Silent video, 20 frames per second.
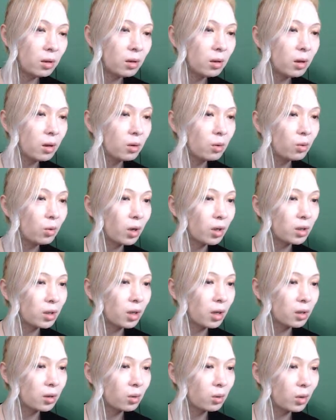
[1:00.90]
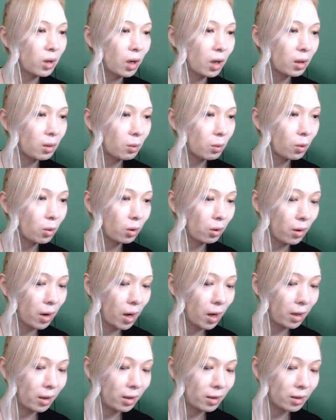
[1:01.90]
脚の方が近そうだけども、これは
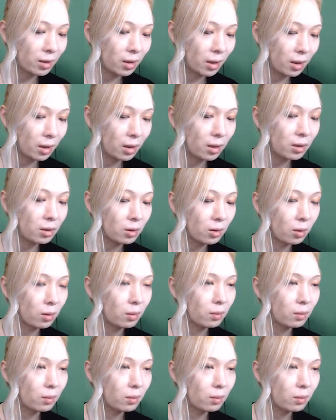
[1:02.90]
あえて綱引きにしよ